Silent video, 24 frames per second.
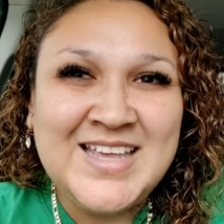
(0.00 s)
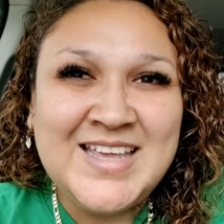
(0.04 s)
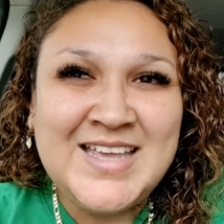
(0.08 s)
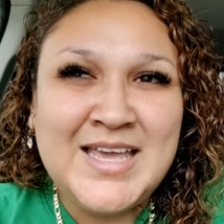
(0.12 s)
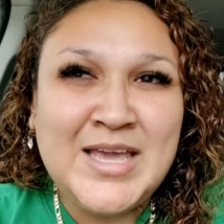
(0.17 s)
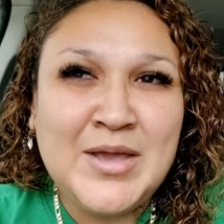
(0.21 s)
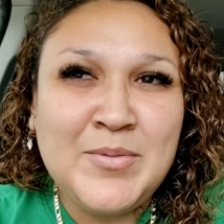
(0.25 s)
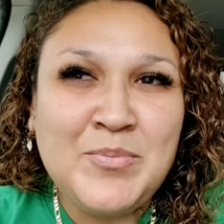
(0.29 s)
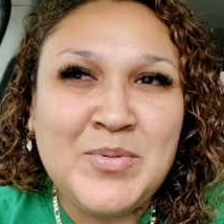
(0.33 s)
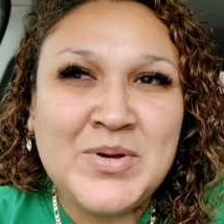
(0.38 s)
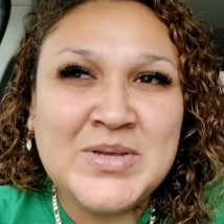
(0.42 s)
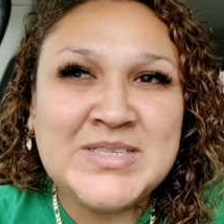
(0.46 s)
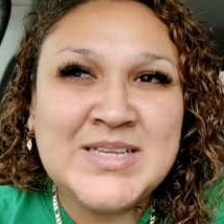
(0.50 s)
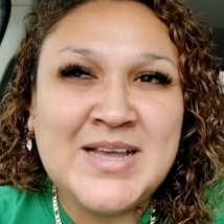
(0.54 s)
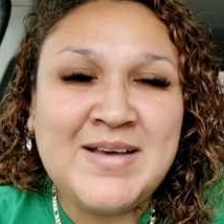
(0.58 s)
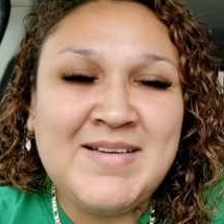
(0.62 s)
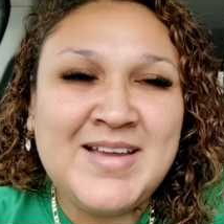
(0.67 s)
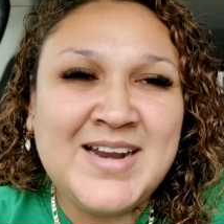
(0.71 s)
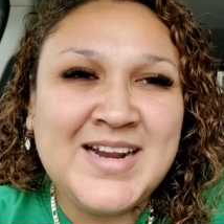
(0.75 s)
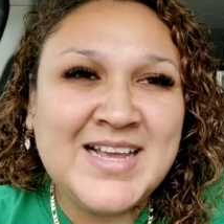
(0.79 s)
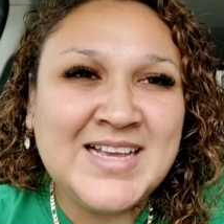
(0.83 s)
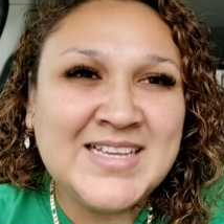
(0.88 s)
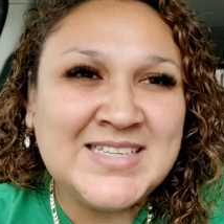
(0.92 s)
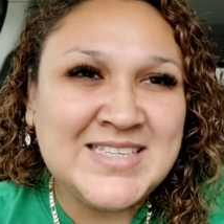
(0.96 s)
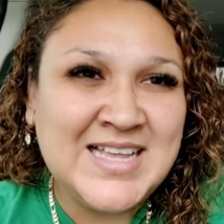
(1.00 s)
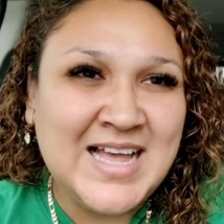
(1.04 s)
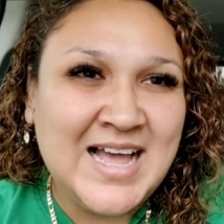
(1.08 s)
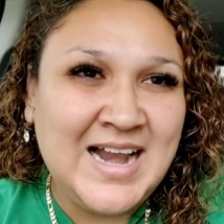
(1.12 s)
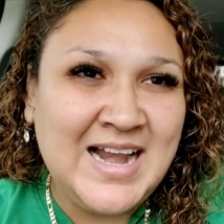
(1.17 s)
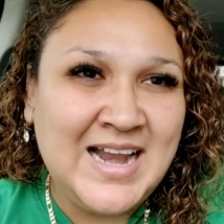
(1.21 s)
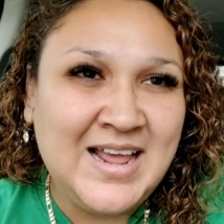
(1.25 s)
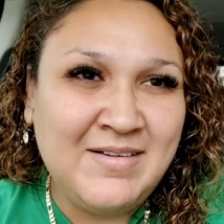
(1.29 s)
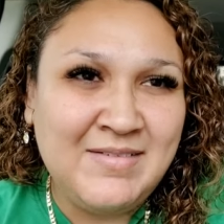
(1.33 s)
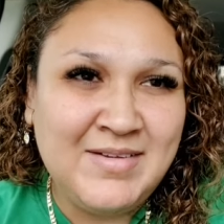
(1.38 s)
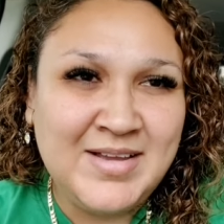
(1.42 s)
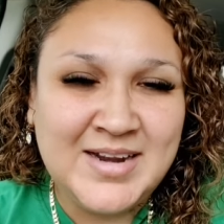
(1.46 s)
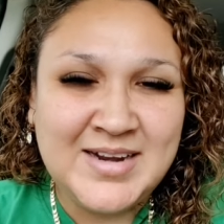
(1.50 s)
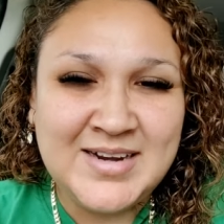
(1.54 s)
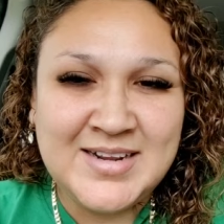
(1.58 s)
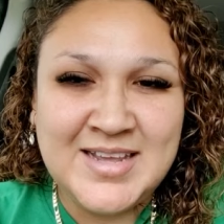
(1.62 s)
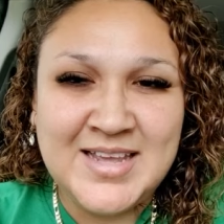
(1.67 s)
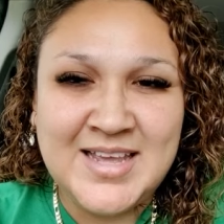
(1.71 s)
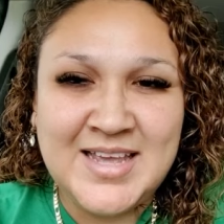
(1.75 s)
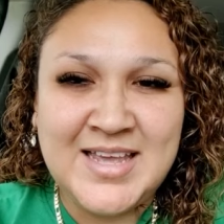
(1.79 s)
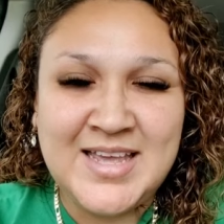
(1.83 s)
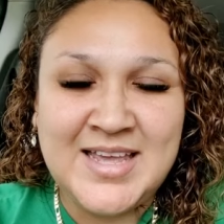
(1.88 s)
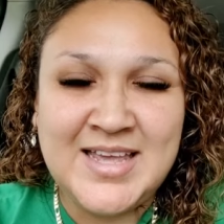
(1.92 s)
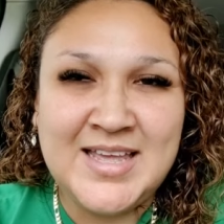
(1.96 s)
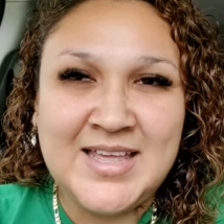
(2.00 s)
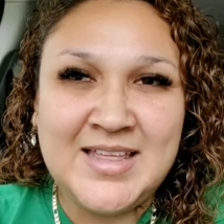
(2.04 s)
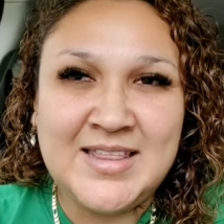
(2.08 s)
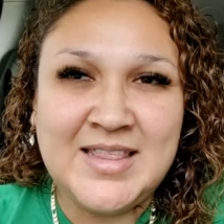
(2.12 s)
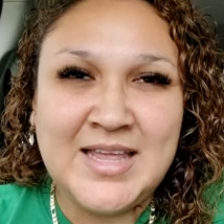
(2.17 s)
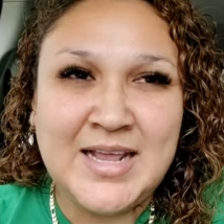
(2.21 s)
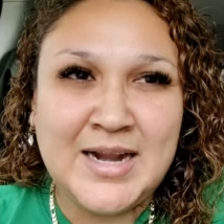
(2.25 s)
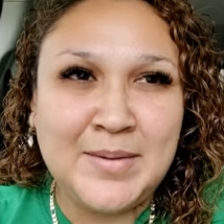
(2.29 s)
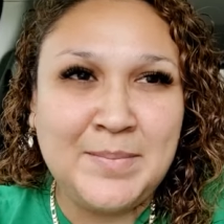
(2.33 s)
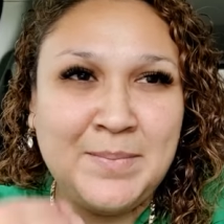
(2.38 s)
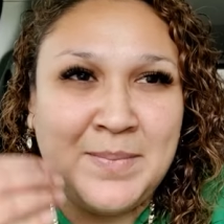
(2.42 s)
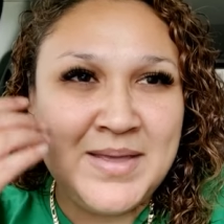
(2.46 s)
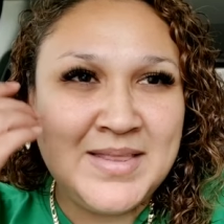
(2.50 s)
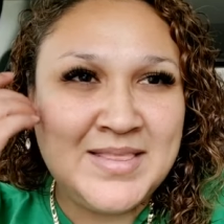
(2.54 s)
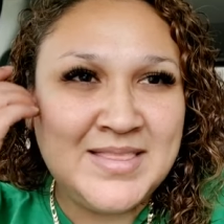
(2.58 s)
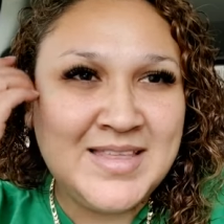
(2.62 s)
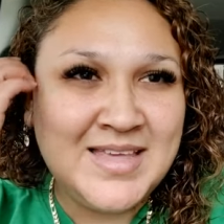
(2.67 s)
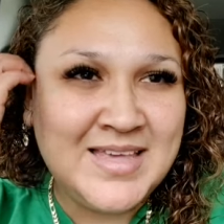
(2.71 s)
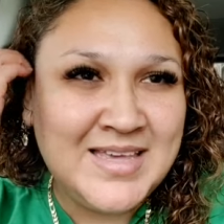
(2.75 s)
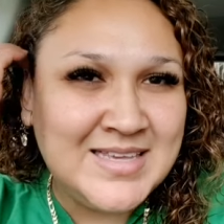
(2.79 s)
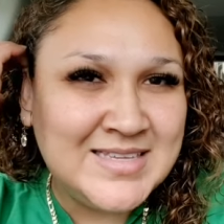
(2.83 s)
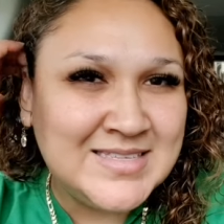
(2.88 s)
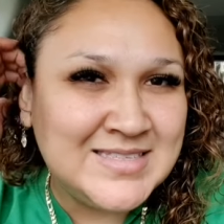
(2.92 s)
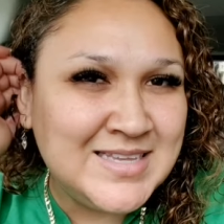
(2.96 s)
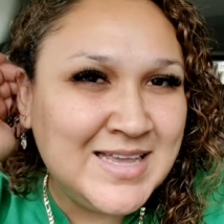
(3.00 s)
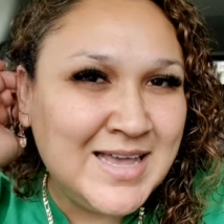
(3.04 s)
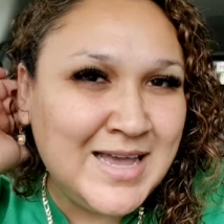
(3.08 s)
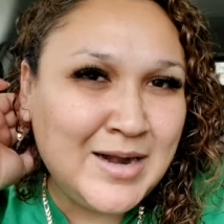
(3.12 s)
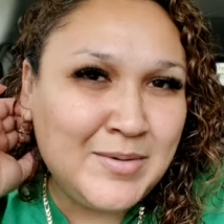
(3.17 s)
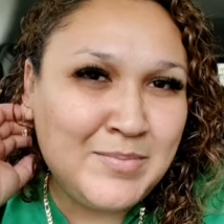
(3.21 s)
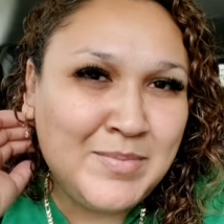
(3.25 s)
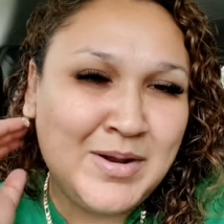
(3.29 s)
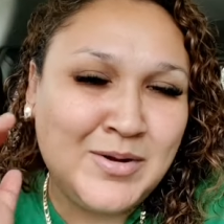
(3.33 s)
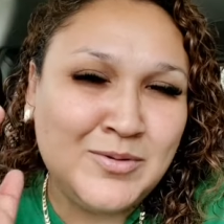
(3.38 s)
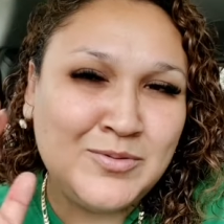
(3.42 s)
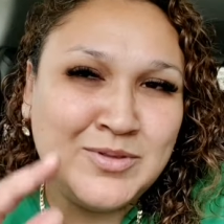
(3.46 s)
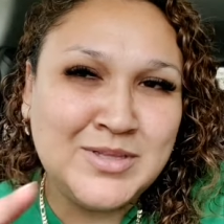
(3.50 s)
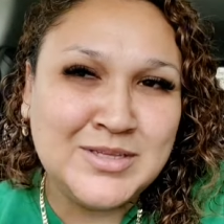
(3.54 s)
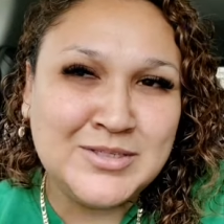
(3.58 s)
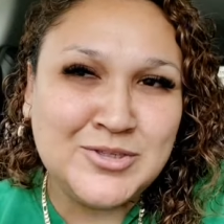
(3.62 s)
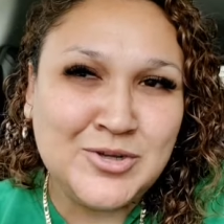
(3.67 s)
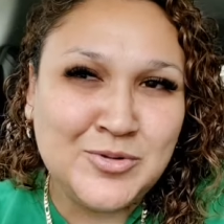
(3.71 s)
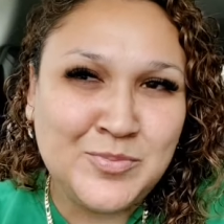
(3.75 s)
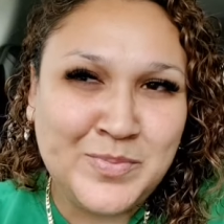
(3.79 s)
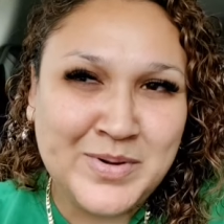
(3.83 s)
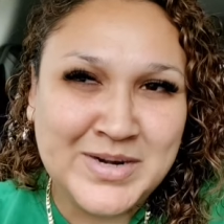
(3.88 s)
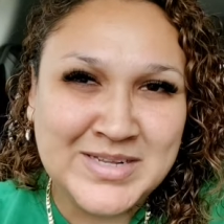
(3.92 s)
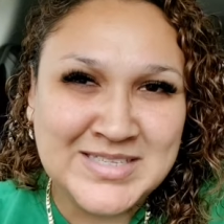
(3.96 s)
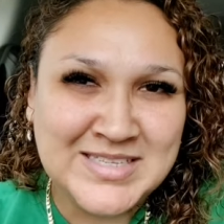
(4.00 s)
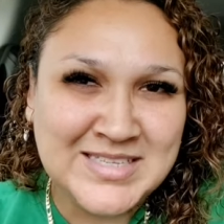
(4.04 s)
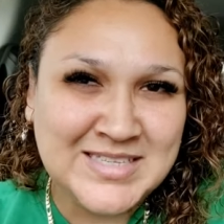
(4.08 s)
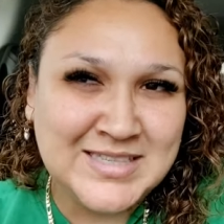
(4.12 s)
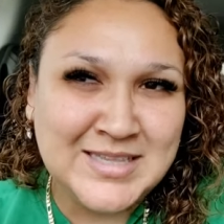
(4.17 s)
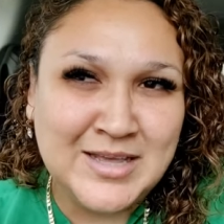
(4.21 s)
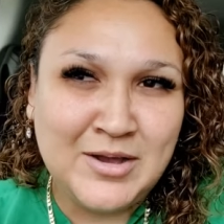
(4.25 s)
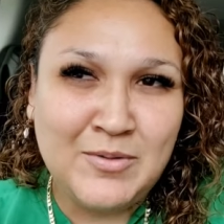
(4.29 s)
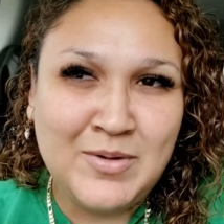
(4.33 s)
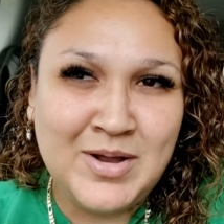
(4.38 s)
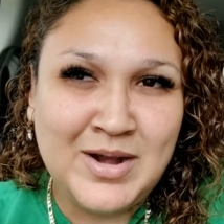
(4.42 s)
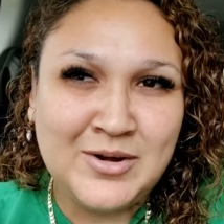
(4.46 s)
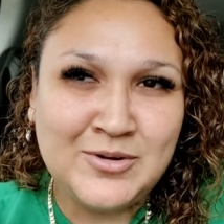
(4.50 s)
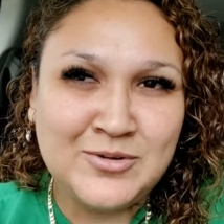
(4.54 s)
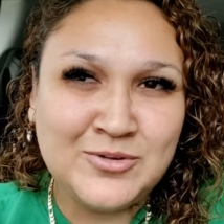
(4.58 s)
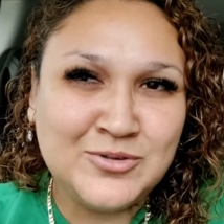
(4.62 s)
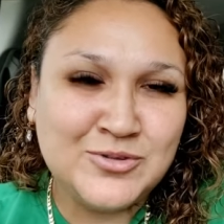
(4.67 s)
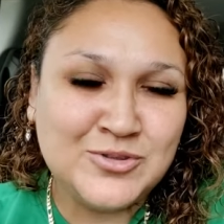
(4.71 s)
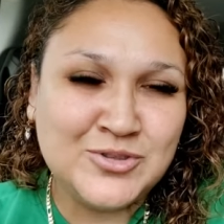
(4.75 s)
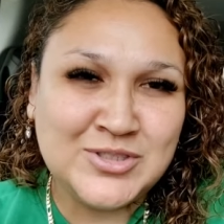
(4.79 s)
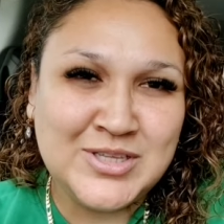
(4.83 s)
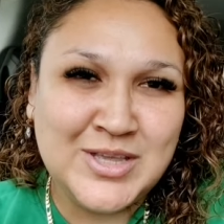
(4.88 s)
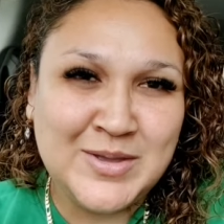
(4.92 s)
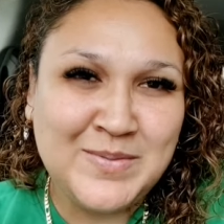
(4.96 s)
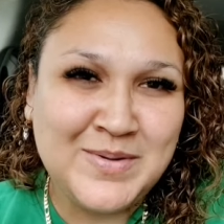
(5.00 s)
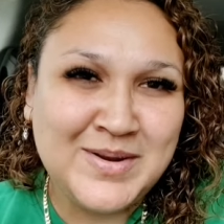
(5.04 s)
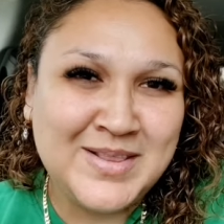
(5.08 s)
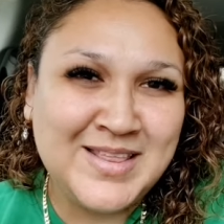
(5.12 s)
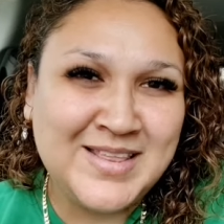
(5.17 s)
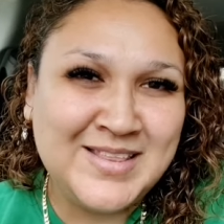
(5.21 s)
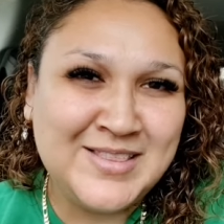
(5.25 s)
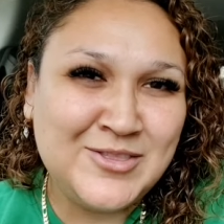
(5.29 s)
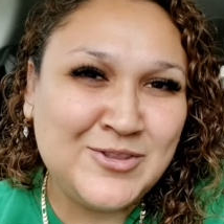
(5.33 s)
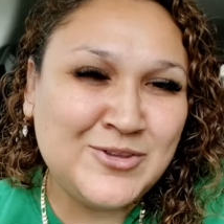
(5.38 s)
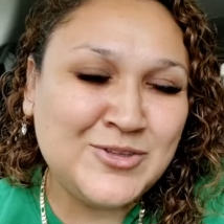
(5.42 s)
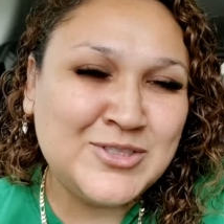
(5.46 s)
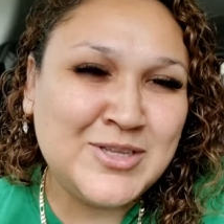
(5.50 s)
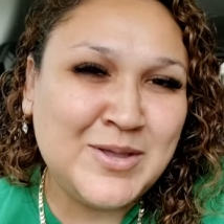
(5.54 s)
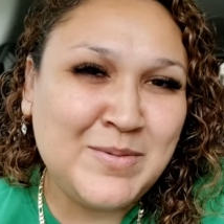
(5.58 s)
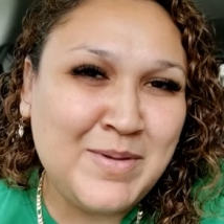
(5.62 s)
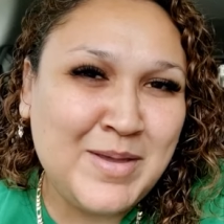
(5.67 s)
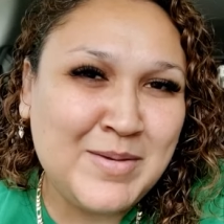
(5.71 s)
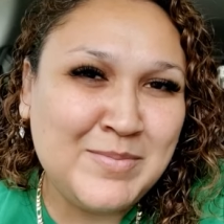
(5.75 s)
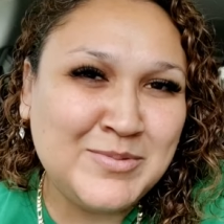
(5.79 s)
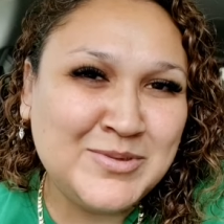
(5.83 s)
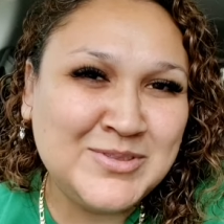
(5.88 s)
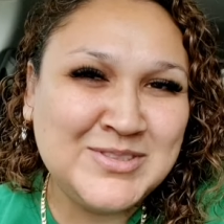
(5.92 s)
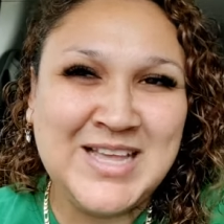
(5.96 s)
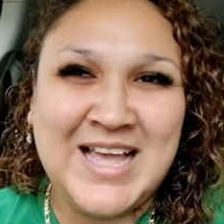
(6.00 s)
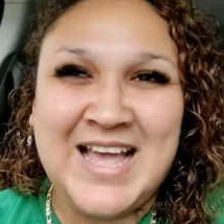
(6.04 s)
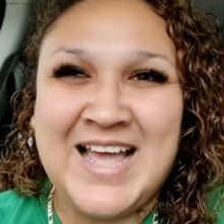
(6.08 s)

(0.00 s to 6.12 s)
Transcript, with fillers: Y pues a ver qué sale, a ver qué de repente ahí se arma alguna sorpresita o algo, no sé, ¿verdad? No sabemos.